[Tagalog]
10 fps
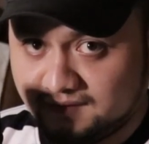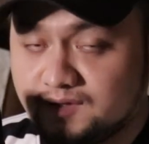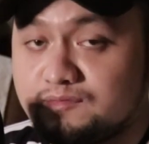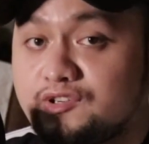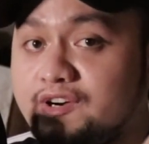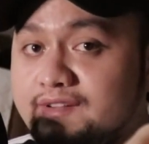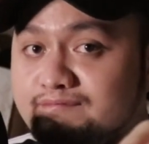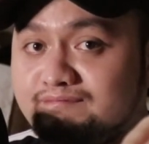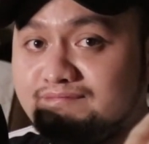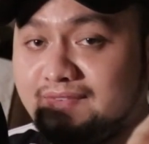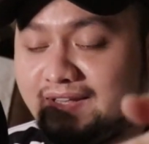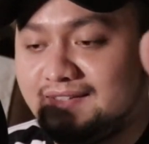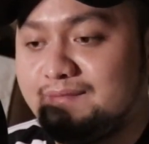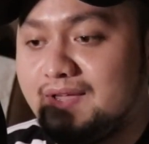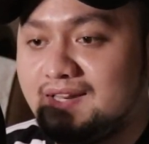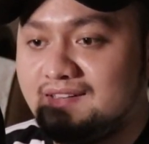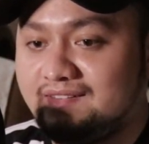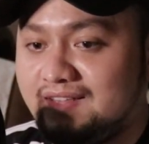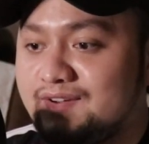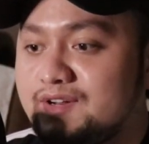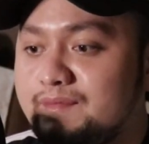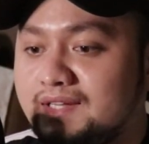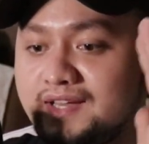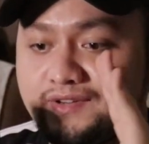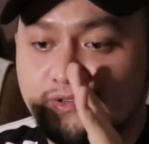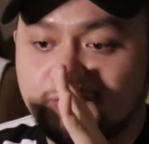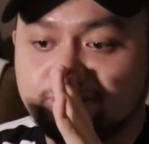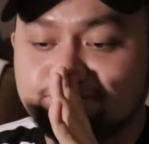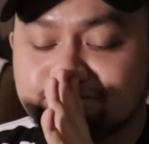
Subscribe click the bell. Hindi ko naman kayo